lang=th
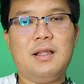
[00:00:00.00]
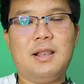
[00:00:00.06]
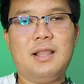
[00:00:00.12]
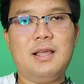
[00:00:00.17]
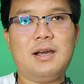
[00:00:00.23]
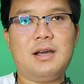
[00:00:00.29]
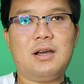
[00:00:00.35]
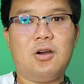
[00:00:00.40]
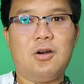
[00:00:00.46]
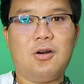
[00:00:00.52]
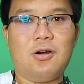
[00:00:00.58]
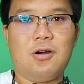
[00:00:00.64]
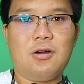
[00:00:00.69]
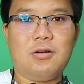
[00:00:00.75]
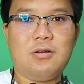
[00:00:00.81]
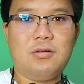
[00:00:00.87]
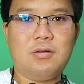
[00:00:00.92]
เรื่องของ
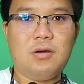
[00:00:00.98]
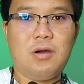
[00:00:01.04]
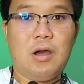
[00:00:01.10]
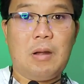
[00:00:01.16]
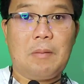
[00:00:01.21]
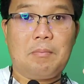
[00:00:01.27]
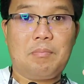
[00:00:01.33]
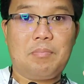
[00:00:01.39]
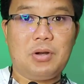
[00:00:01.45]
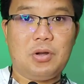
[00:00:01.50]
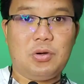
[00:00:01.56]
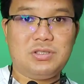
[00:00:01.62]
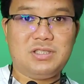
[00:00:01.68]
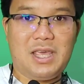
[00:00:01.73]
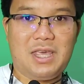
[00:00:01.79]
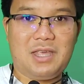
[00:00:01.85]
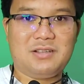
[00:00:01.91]
โปร
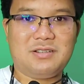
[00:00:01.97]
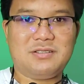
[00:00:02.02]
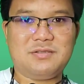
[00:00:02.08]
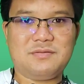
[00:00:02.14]
เจกต์